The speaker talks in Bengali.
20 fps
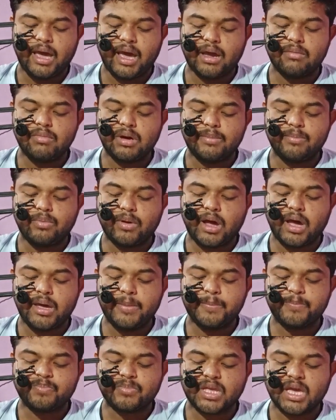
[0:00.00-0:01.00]
একবার
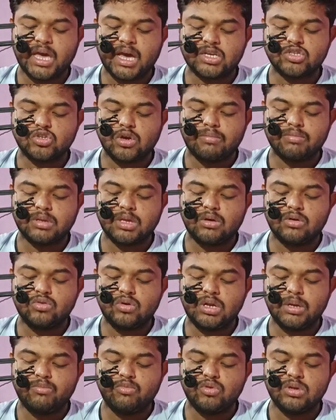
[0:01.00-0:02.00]
প্রায় এক সপ্তাহ
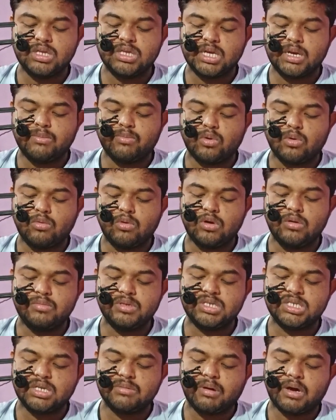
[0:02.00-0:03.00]
ধরে পুরীতে প্রবল
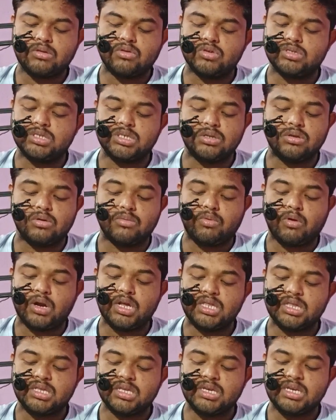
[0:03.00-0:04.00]
বৃষ্টিপাত হচ্ছিল
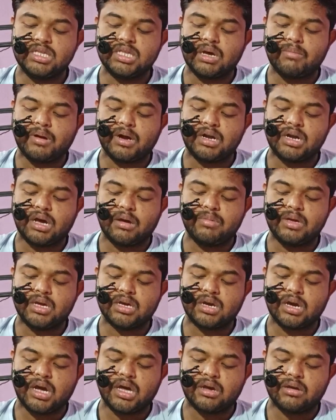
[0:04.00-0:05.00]
ফলে গীতা পাণ্ডা
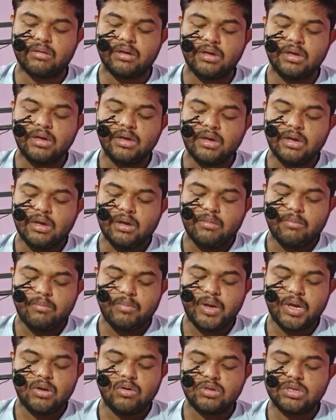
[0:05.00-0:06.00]
ভিক্ষায়
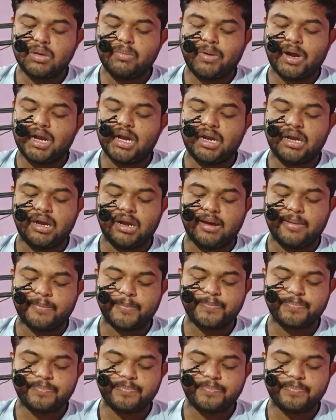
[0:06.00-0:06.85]
বের হতে পারলেন না